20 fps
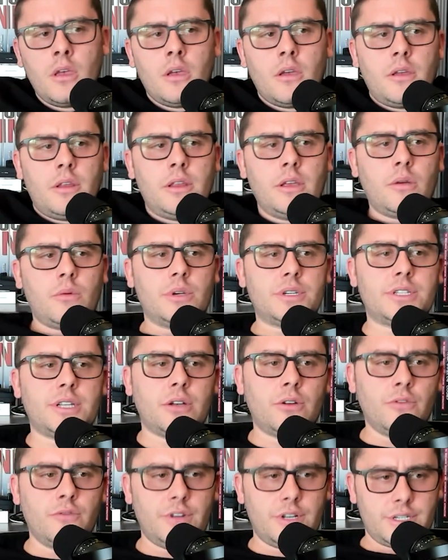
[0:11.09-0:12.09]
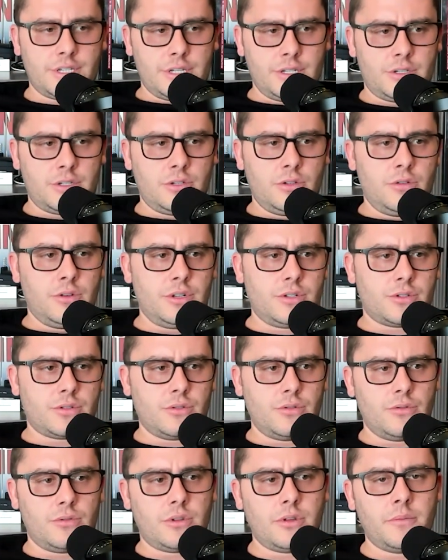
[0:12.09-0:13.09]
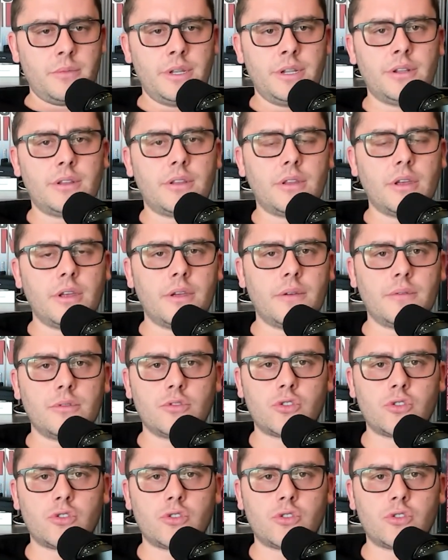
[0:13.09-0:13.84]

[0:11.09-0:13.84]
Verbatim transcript: Quindi in questa conversazione assolutamente